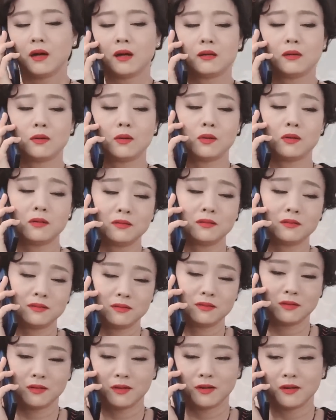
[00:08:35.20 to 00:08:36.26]
Alo
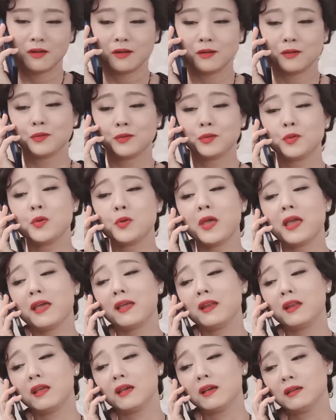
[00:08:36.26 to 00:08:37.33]
Tôi
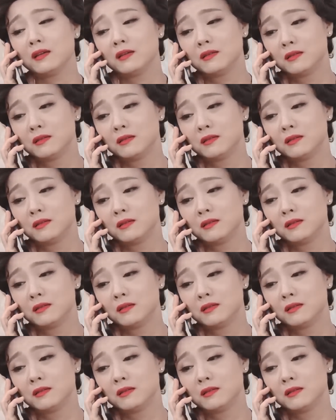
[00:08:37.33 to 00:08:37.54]
nghe nè